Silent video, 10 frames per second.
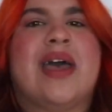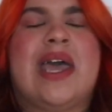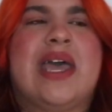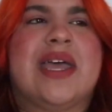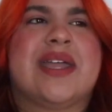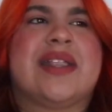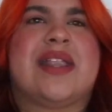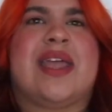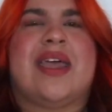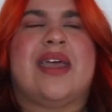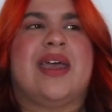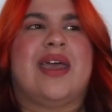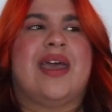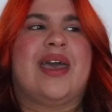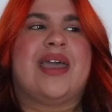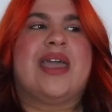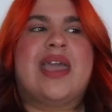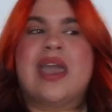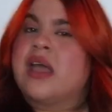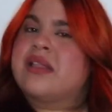Este,
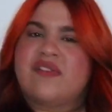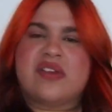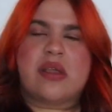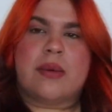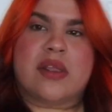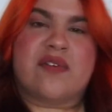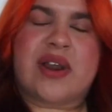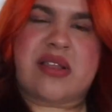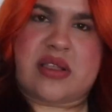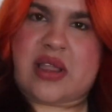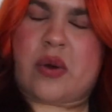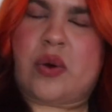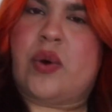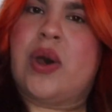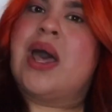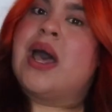y este, definitivamente fue el aceite de coco.